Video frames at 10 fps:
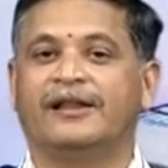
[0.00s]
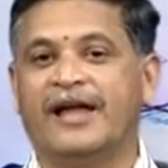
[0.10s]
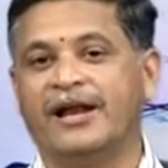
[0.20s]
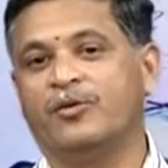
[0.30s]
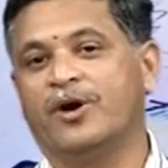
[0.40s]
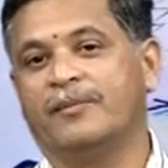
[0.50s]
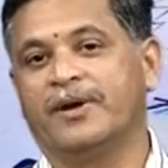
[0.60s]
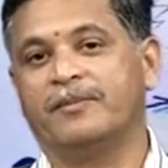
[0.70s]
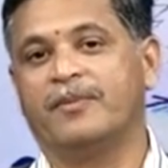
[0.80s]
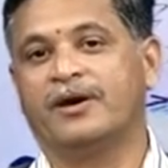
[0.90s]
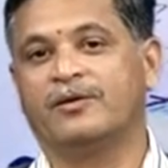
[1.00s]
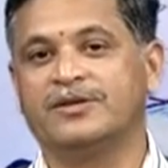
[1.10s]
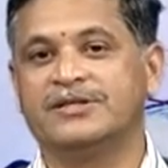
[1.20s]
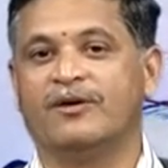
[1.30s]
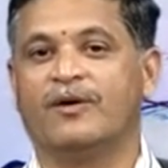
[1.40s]
దానికి కూడా మనకి మార్కులు
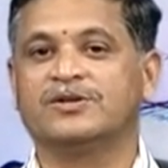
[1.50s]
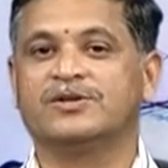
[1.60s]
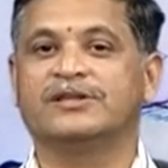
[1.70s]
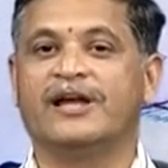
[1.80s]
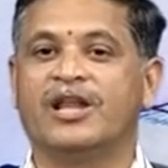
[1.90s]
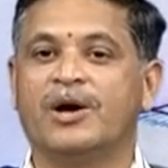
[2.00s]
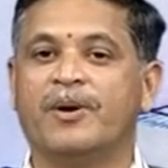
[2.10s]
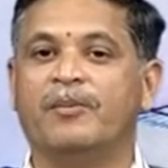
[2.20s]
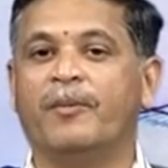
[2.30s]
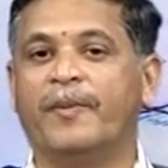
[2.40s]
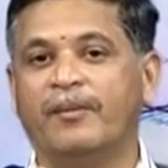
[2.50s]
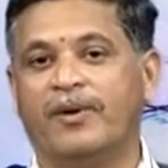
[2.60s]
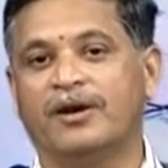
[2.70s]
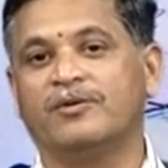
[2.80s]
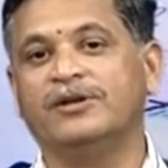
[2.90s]
వచ్చే అవకాశం ఉంది దాదాపుగా ముప్పై
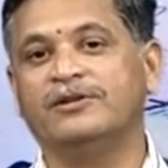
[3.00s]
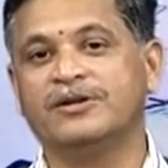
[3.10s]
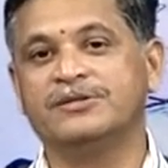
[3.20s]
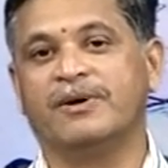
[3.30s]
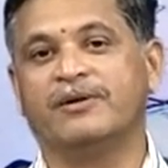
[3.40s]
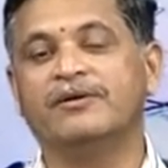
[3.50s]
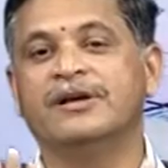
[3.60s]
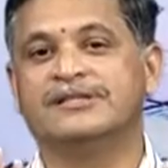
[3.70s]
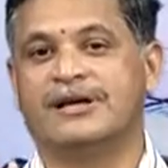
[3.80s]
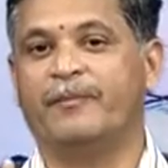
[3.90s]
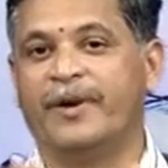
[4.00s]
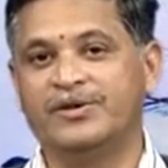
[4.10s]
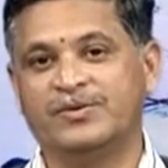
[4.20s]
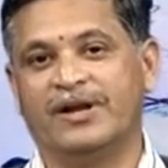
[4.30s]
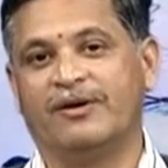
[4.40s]
మార్కులు ఇందులోంచి మనం
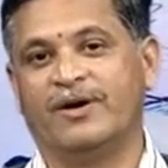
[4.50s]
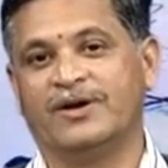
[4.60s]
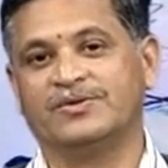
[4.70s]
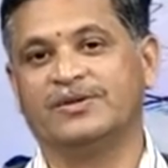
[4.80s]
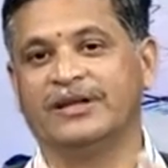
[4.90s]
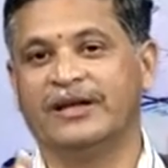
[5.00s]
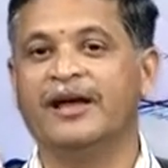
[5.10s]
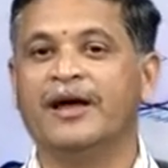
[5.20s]
సంపాదించుకునే అవకాశం ఉంది